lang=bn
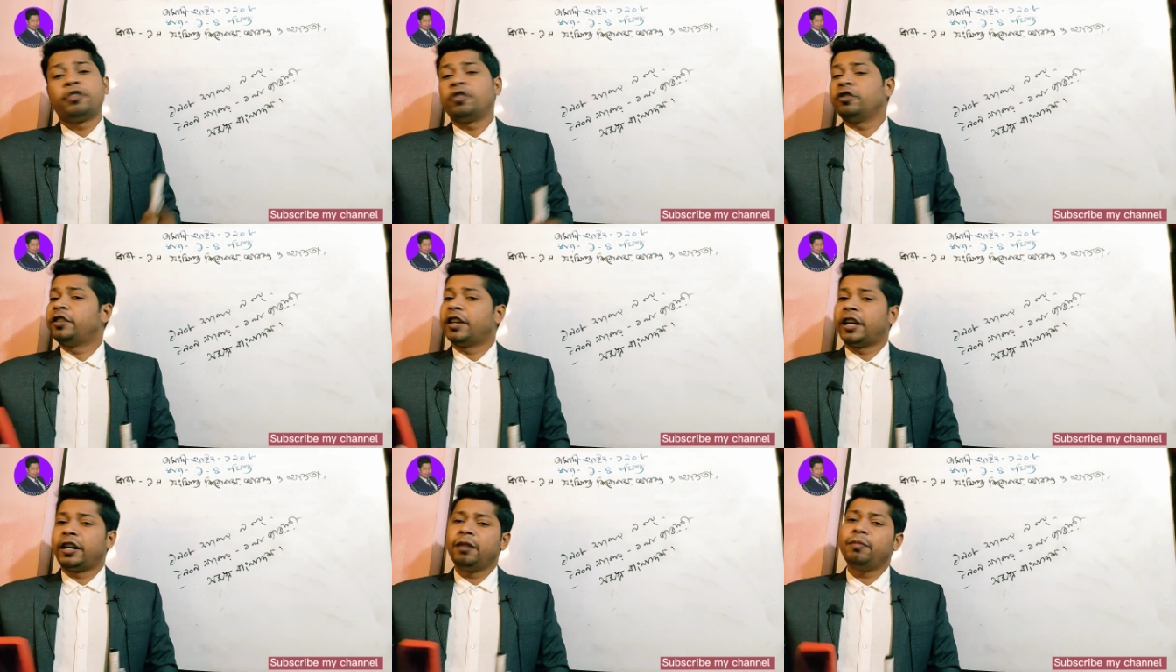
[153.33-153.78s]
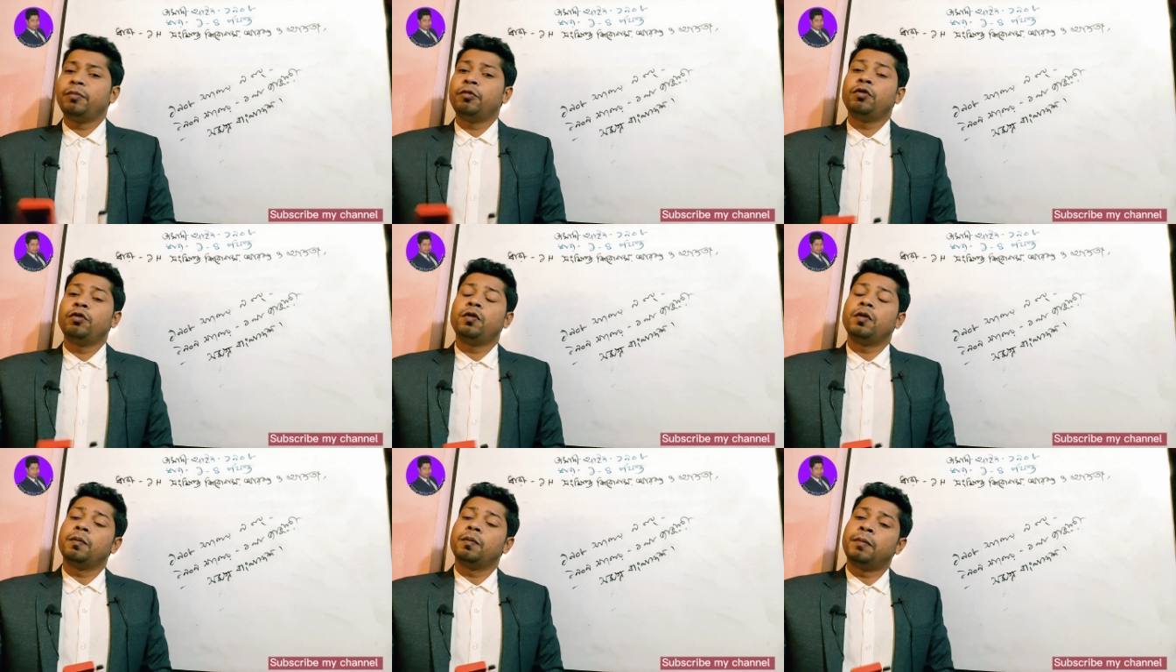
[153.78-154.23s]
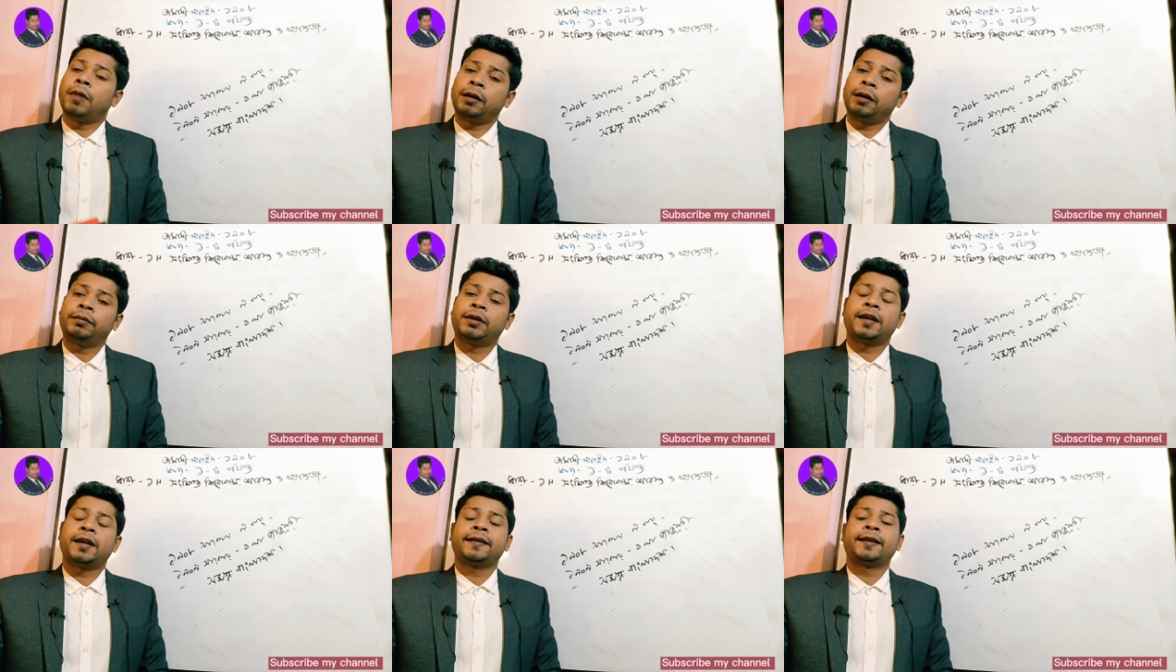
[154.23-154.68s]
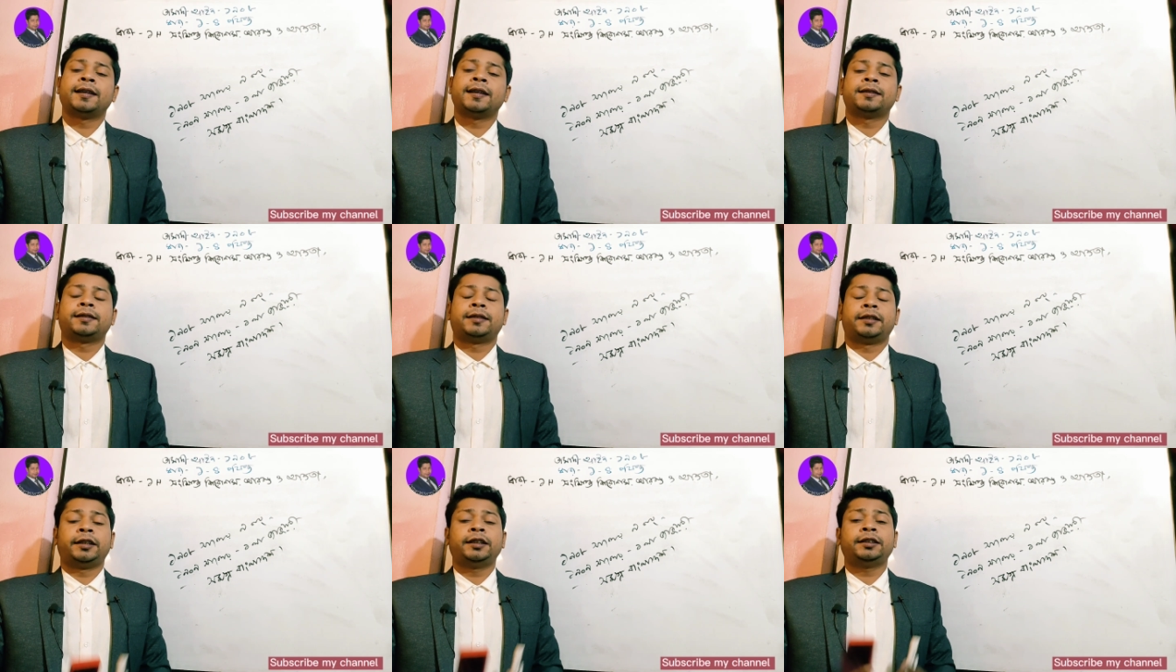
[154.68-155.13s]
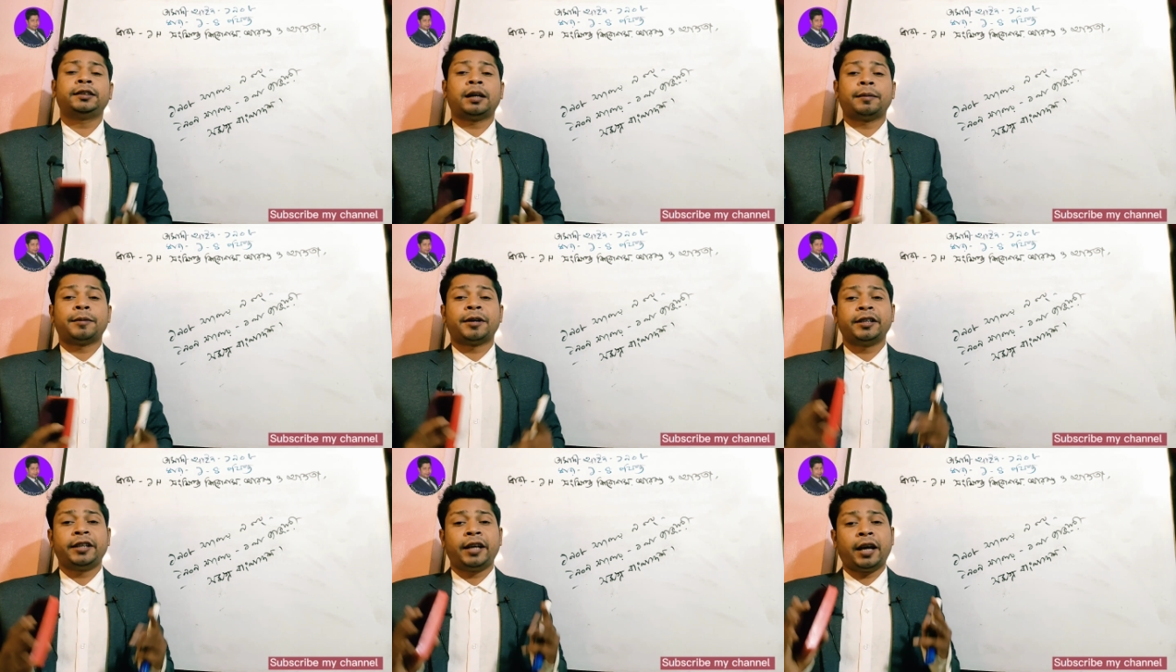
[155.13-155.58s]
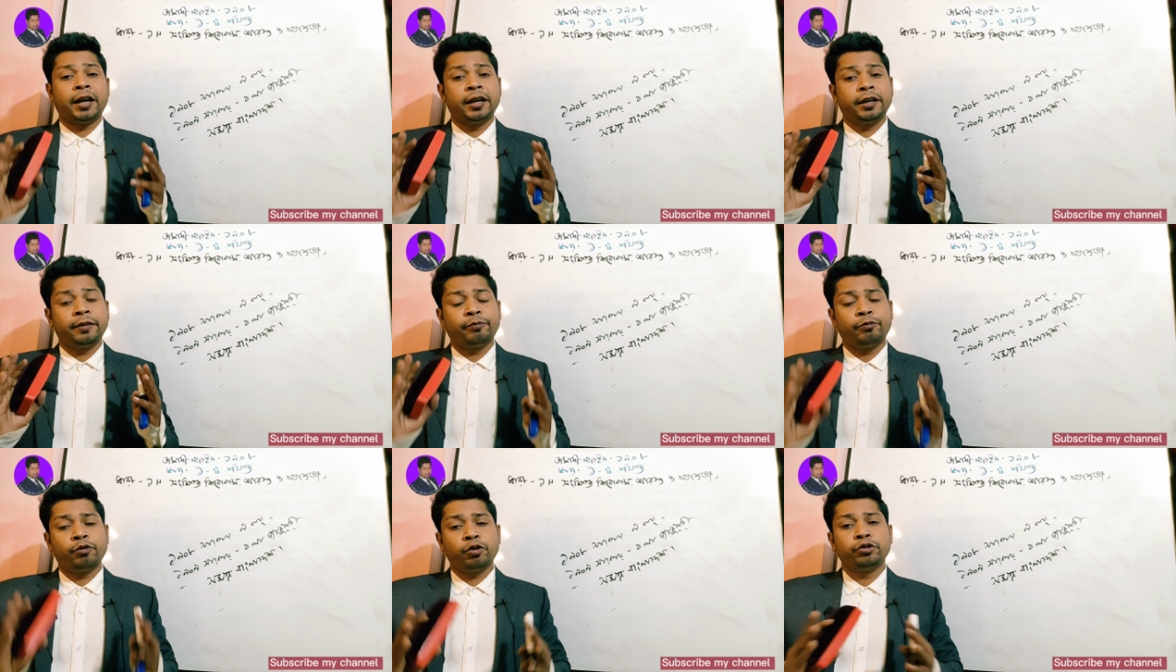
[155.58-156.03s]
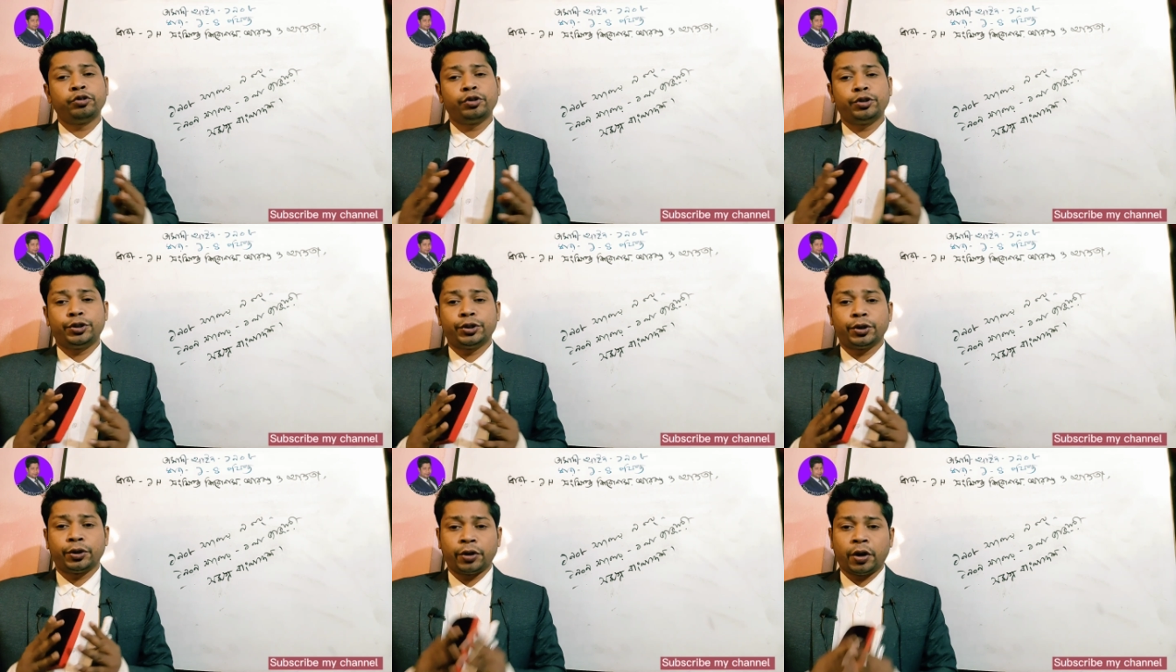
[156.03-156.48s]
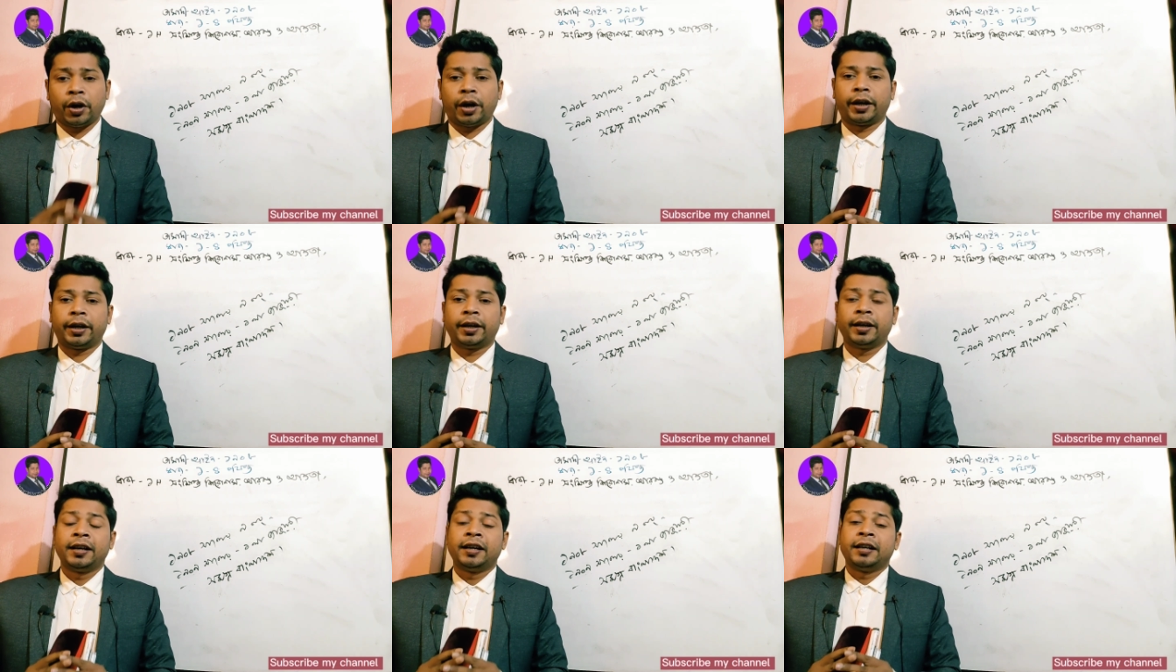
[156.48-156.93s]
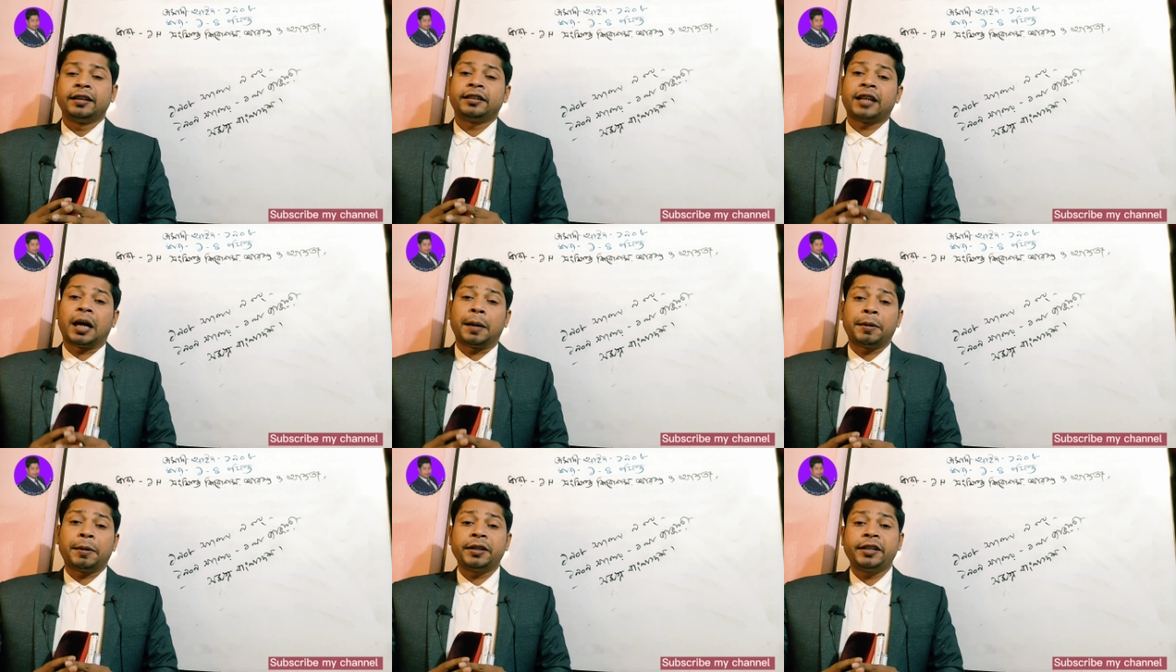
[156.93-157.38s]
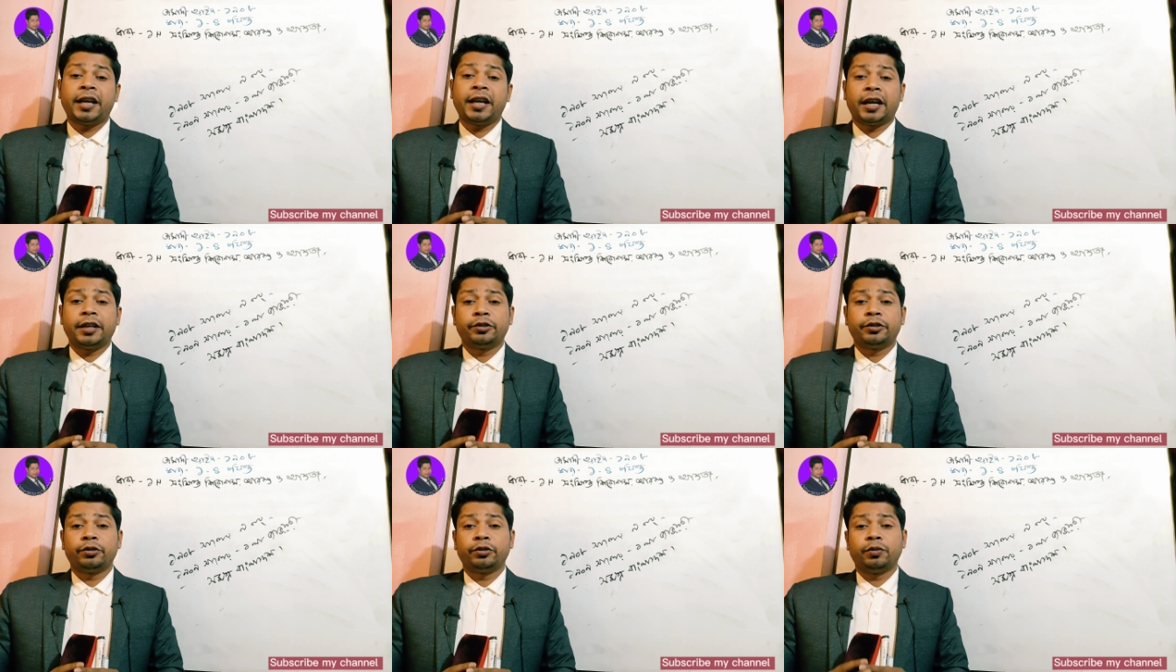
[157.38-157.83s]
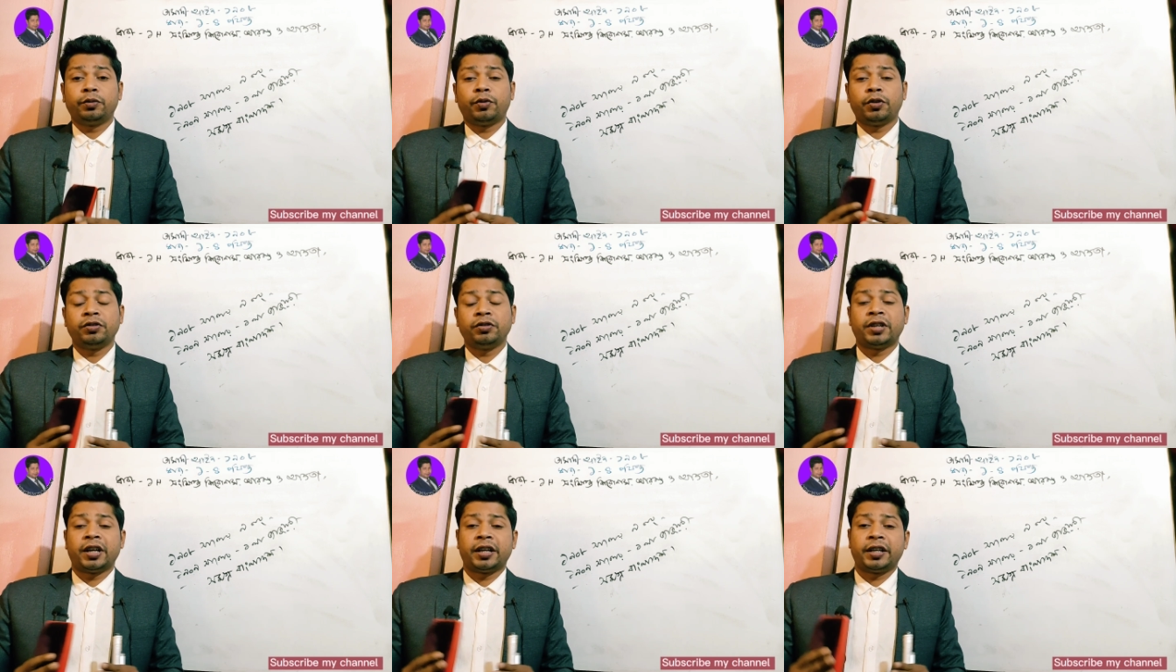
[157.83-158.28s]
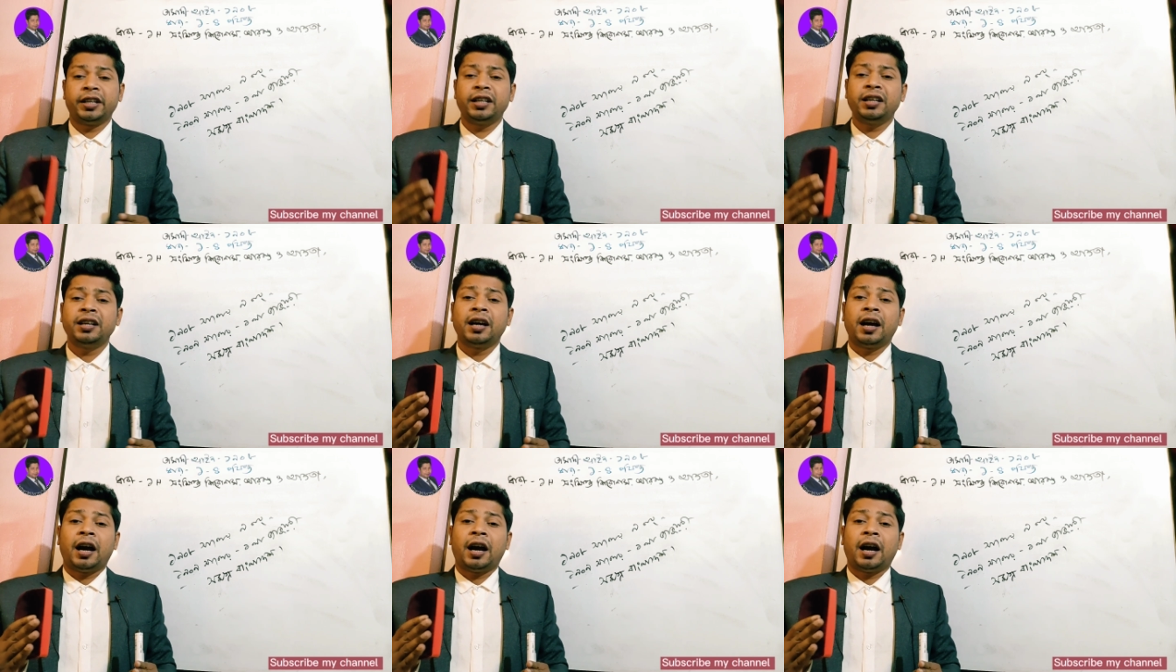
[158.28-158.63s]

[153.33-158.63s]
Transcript: ফৌজদারি মূল মামলার ক্ষেত্রে তামাদি আইন প্রযোজ্য নয় তামাদি আইন শুধু ফৌজদারি